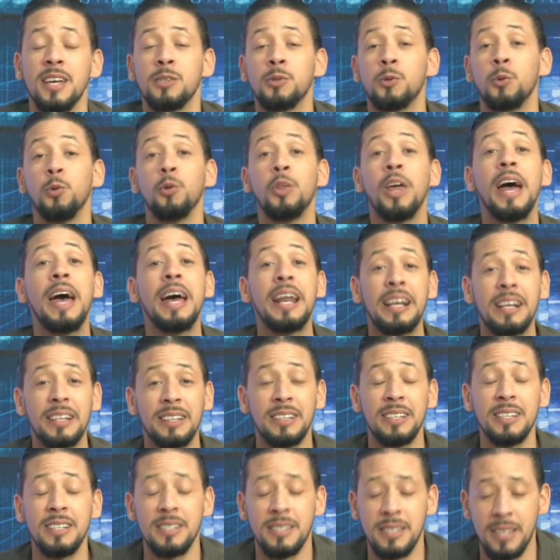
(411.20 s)
Escuder,
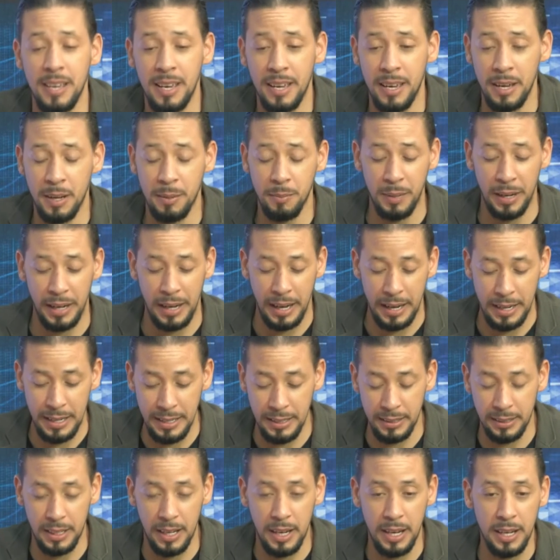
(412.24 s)
dice
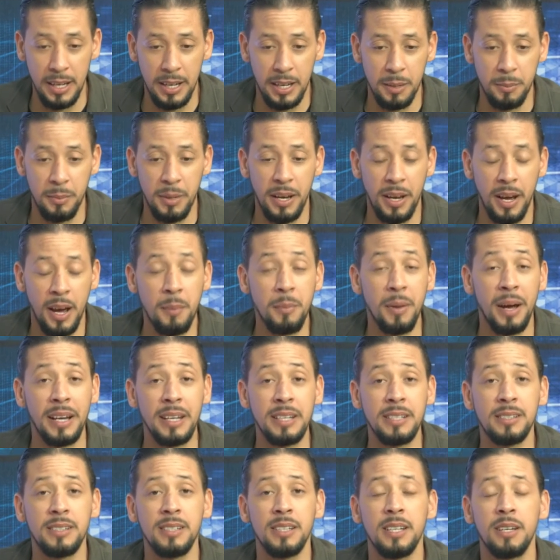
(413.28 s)
Margarita, Jaime
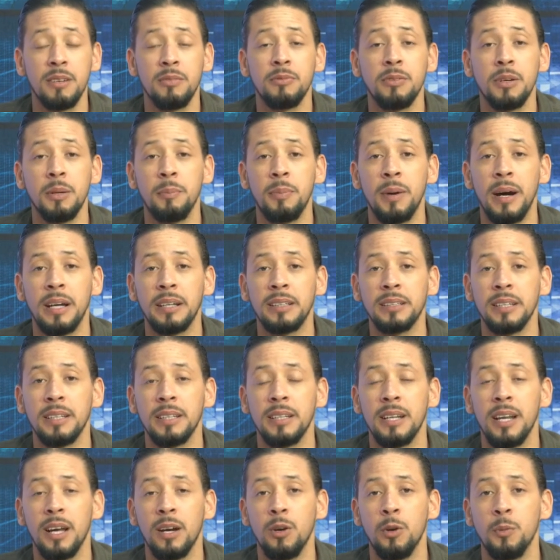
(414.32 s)
Aristi, que fue parte
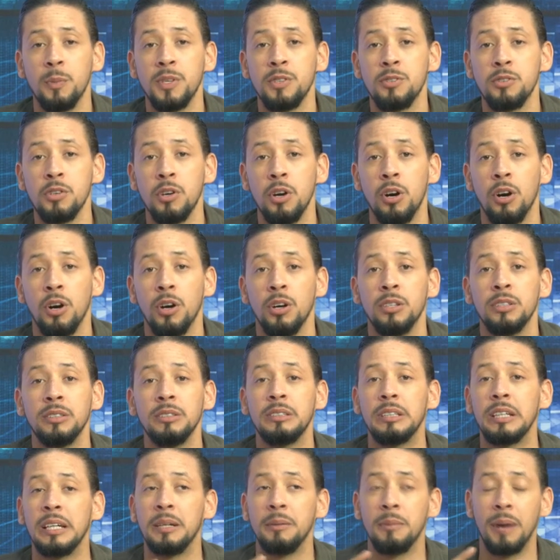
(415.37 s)
de la
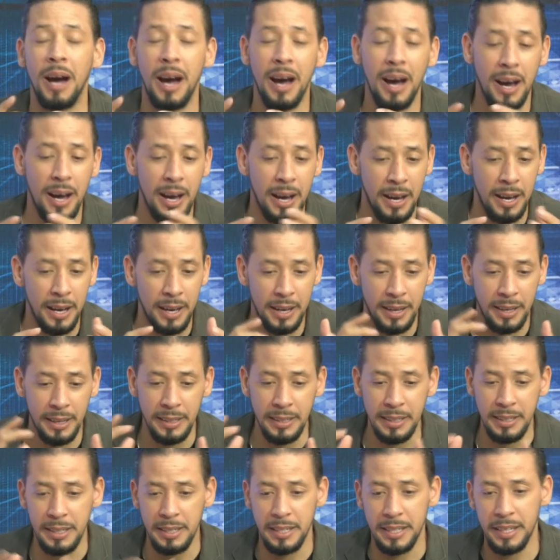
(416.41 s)
comisión que iba a
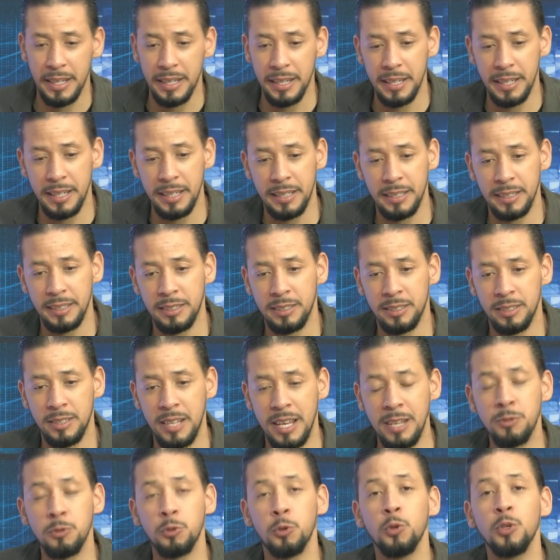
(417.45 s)
eh,
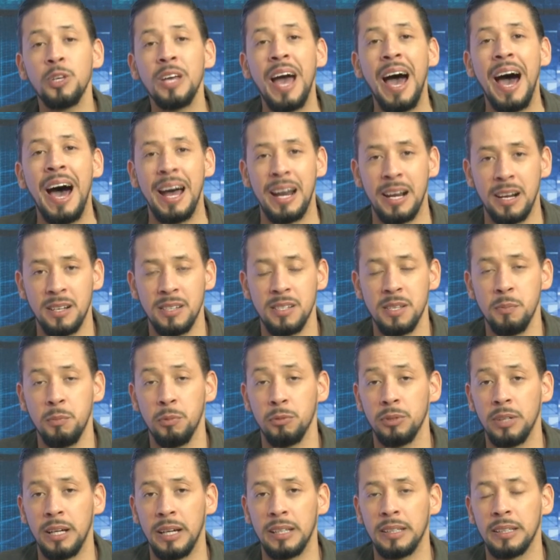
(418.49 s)
estudiar si
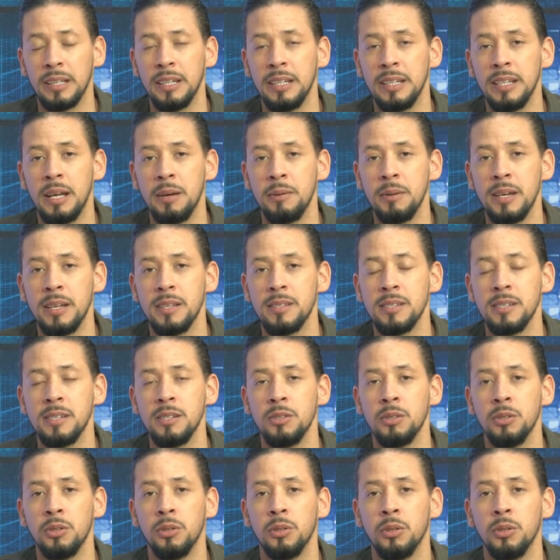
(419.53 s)
Punta Catalina había sido